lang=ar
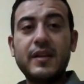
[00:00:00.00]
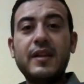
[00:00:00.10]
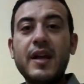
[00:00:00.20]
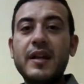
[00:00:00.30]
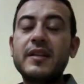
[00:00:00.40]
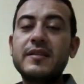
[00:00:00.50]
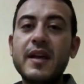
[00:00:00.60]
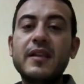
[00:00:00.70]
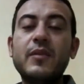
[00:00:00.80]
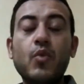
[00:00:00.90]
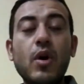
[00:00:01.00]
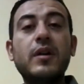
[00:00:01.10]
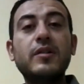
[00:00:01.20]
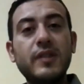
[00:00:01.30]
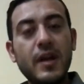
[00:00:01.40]
ان احنا نستخدم
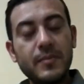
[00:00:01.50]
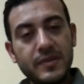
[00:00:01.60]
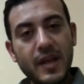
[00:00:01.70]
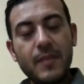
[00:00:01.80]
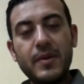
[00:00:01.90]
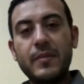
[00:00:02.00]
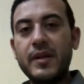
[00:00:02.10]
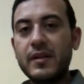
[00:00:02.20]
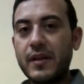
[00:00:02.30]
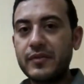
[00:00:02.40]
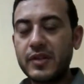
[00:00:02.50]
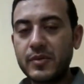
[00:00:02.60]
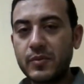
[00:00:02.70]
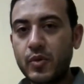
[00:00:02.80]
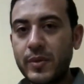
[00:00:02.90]
واقي الشمس قبل ما نطلع في
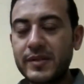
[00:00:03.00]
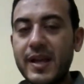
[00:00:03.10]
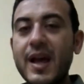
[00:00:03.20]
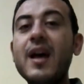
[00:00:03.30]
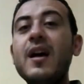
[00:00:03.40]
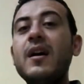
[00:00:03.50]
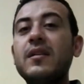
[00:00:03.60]
الشمس بربع ساعه